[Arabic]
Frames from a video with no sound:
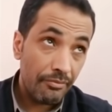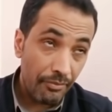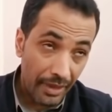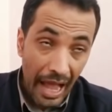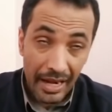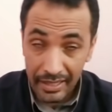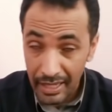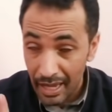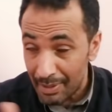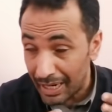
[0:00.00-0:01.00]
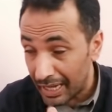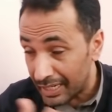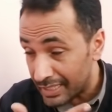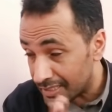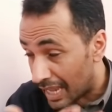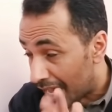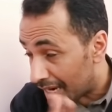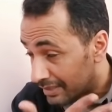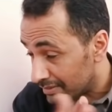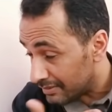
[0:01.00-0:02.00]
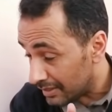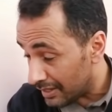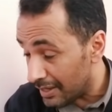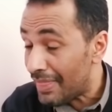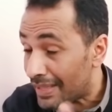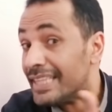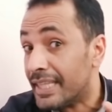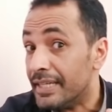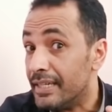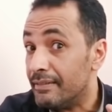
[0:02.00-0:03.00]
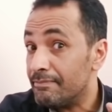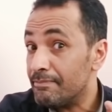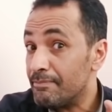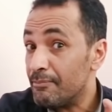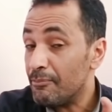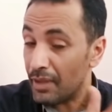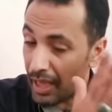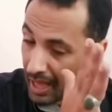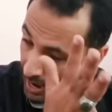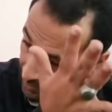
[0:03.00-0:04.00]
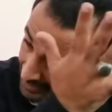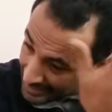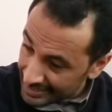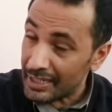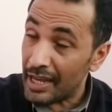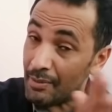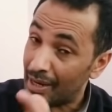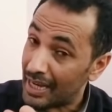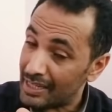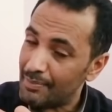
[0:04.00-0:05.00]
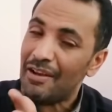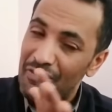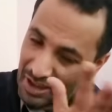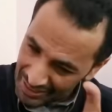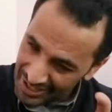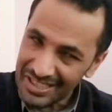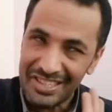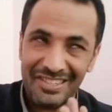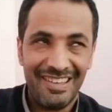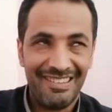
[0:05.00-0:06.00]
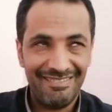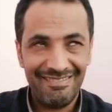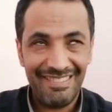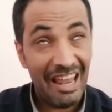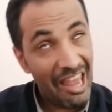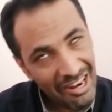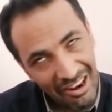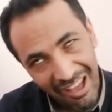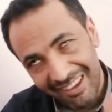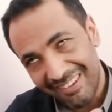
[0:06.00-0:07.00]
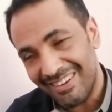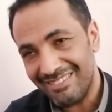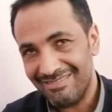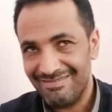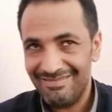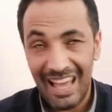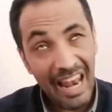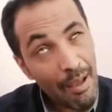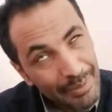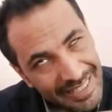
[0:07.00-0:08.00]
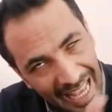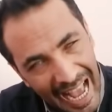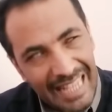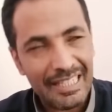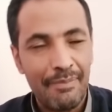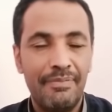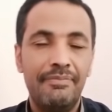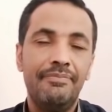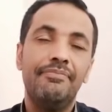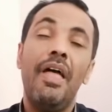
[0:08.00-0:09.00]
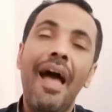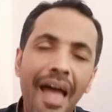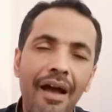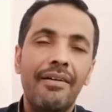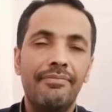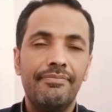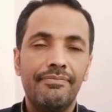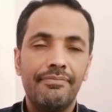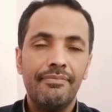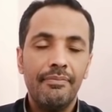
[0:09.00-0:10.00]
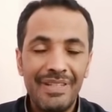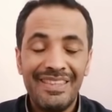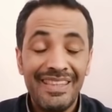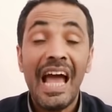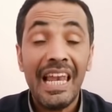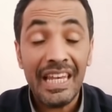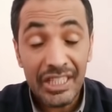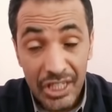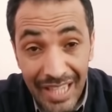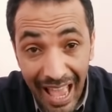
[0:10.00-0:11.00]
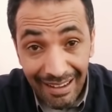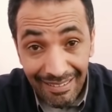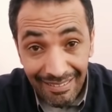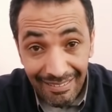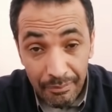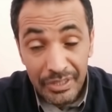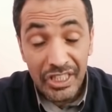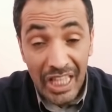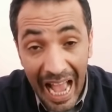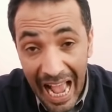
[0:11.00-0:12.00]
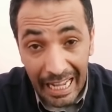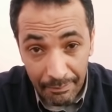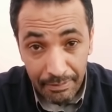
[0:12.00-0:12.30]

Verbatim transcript: كانت أيام الخير قد سارت هذه الدنيا هذه الدنيا لما كانت ب 1000 هذه الدنيا الآن الآخرة الآن بتحاسب أيوه بتنال جزائك بتتعاقب